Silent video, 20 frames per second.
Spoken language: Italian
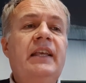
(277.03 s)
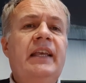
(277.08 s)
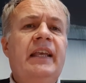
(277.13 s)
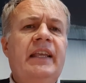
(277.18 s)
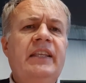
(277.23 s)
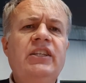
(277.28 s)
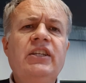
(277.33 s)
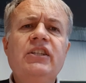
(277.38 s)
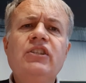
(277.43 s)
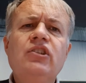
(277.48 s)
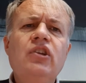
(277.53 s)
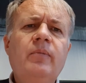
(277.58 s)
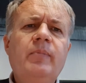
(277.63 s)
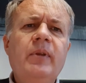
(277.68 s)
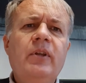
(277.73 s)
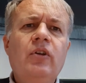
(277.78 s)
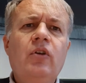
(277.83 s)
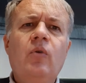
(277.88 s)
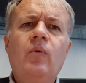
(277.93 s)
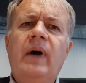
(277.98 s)
E James
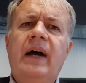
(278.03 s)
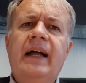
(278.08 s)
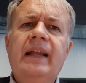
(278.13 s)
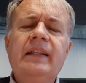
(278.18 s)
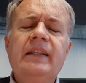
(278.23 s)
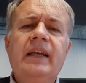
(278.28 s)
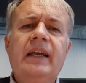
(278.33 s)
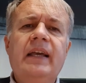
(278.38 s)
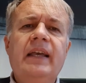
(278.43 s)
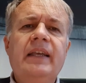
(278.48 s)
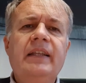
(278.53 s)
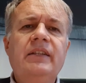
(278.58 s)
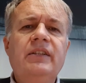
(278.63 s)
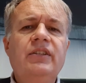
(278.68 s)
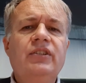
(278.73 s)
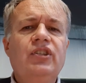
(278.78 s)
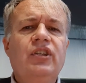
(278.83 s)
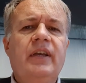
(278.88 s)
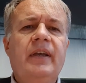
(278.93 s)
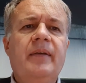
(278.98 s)
Joplin lo guarda e
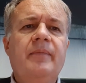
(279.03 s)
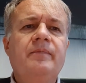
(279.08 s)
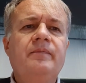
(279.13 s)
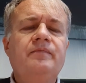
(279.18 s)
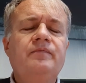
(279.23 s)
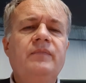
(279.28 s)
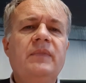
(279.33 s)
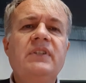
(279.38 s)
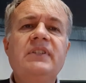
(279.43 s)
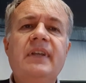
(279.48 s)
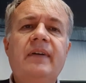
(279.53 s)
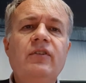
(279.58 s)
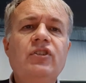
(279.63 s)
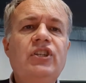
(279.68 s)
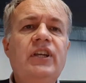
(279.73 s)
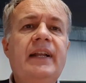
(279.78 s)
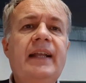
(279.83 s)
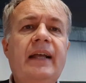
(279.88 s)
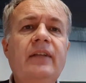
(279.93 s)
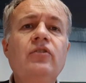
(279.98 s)
dice: Stavo
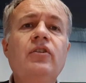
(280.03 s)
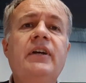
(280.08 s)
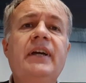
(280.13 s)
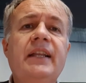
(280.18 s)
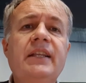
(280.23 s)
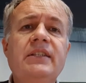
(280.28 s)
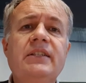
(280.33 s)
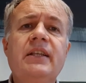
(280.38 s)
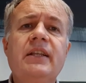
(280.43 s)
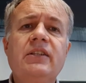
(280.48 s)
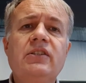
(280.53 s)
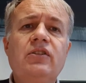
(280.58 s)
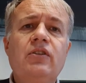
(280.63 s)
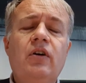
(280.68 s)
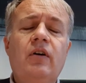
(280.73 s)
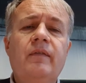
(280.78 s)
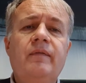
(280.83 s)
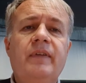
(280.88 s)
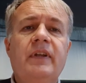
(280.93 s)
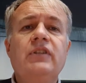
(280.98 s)
cercando Chris
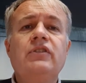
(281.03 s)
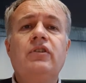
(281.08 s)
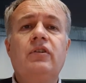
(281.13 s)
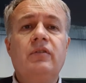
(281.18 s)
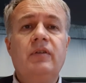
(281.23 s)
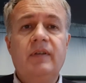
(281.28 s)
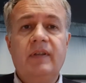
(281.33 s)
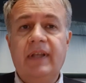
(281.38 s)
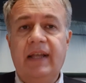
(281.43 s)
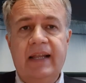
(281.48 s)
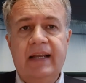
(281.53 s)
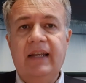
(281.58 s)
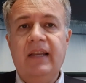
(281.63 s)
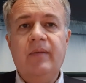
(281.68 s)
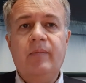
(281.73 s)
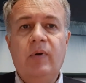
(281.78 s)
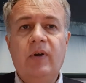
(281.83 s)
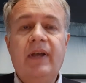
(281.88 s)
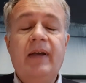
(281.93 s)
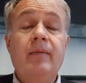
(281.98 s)
Christopherson,
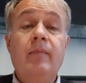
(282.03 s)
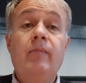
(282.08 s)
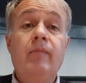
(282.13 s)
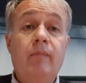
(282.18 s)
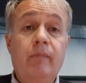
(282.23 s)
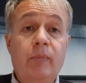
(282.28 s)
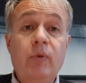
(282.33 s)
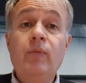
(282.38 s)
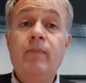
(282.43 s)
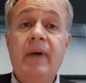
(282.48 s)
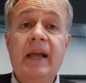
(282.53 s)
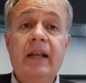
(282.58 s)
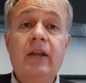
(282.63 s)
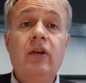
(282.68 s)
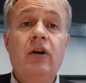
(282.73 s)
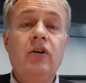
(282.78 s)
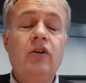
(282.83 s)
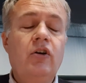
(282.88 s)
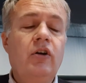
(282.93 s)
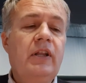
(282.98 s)
all'epoca più bello
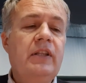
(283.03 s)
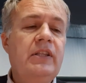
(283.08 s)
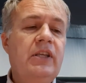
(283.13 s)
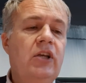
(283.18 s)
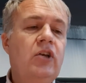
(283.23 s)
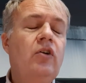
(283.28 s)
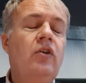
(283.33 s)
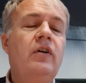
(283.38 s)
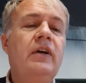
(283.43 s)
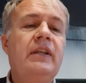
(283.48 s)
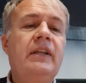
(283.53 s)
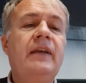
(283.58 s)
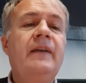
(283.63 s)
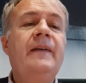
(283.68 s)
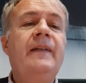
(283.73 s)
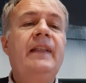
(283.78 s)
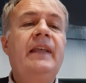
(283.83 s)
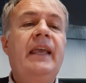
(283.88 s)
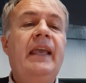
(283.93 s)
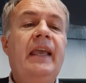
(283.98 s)
ancora di Cohen
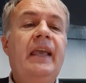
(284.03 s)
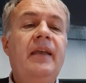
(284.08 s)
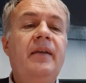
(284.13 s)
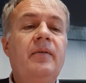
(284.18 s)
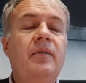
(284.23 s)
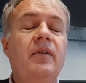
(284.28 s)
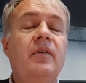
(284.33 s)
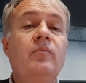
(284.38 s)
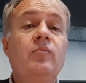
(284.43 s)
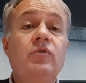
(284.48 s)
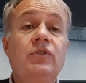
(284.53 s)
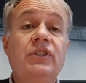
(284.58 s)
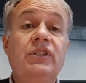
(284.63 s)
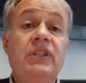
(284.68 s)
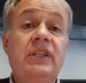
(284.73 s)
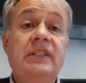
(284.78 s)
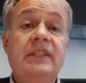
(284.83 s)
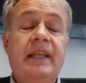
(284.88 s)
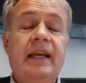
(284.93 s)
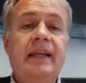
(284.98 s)
e eh,
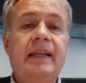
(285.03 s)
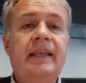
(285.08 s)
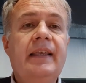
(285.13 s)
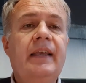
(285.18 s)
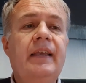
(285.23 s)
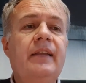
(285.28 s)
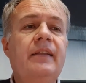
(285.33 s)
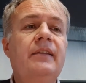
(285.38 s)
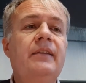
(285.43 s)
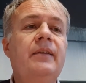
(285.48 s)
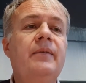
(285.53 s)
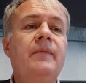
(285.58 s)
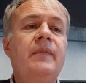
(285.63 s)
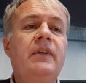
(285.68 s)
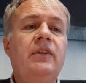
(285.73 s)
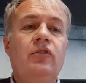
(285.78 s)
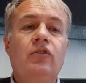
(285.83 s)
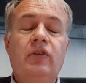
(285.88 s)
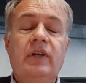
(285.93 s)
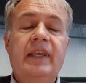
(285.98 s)
musicista anche egli,
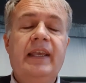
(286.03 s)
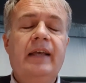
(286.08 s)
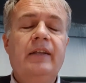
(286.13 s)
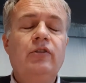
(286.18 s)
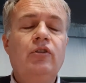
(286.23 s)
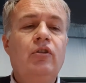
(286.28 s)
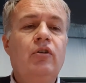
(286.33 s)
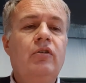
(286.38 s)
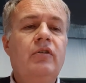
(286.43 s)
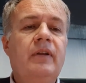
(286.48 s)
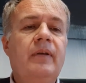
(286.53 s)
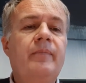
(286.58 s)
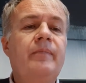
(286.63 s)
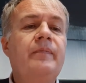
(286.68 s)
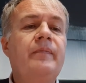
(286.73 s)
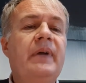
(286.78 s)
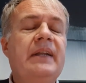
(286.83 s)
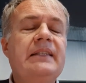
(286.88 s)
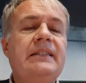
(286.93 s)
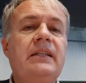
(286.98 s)
nonché attore
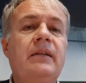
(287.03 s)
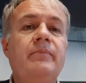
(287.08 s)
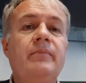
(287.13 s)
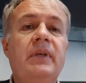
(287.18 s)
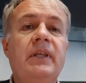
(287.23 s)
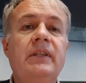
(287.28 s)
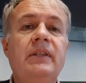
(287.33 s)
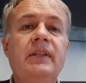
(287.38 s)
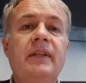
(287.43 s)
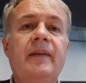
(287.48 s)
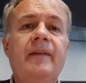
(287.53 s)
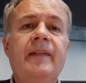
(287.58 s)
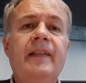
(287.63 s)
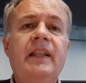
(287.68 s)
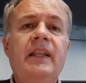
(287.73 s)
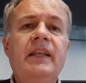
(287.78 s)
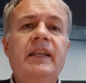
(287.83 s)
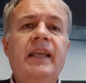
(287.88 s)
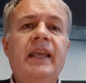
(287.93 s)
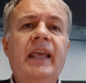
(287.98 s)
parzialmente.
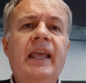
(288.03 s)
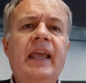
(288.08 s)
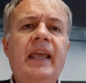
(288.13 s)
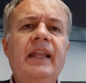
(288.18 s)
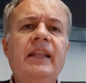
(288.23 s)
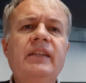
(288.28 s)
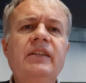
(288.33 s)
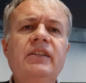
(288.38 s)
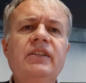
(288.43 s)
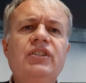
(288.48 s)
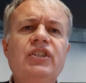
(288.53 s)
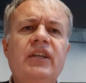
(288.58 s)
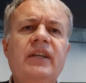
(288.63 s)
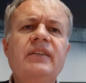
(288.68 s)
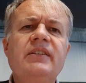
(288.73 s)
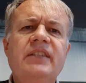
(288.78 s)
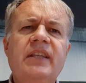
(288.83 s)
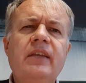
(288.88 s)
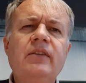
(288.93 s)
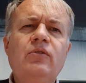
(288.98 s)
E gli dice
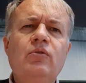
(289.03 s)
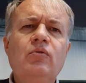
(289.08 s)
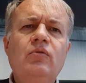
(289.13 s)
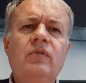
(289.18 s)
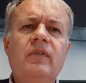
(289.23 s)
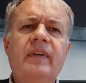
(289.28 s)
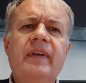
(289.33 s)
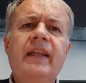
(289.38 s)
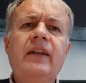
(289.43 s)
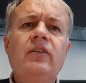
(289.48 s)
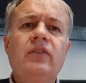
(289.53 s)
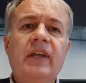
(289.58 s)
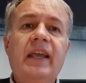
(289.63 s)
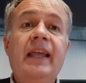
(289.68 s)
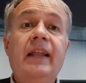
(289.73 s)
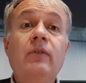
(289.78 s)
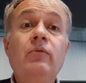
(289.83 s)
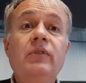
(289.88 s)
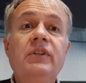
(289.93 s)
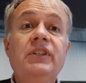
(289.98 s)
sei tu, eh? e
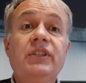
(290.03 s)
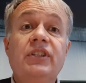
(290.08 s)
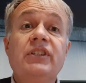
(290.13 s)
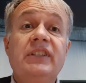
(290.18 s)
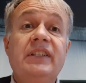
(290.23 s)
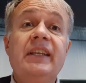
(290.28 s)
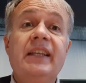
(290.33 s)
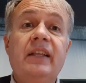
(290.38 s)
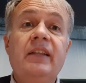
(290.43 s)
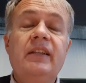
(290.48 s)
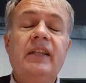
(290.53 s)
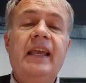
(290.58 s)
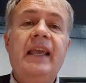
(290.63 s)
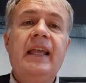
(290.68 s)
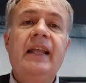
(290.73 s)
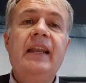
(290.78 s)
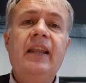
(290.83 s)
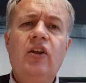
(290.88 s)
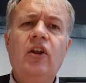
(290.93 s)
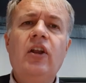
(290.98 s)
lui dice, sì, e
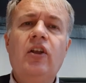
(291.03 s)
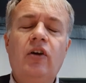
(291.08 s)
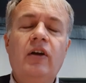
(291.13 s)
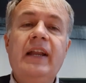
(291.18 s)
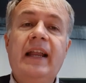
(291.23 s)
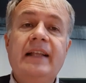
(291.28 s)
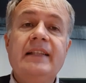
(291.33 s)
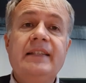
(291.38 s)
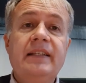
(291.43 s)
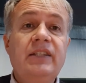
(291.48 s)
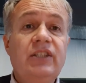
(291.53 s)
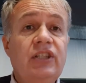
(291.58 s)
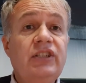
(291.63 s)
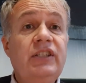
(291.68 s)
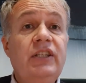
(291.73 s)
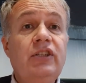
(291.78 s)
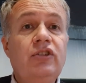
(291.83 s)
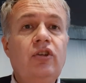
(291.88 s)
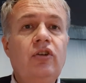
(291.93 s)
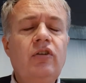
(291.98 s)
Leonard Cohen anzi dice
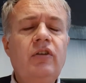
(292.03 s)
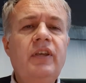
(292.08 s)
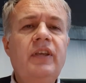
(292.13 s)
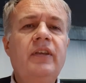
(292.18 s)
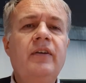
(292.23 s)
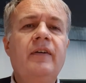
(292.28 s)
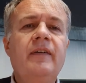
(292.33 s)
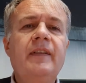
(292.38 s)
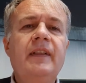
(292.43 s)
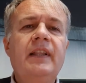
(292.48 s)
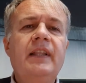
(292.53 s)
sì sono io.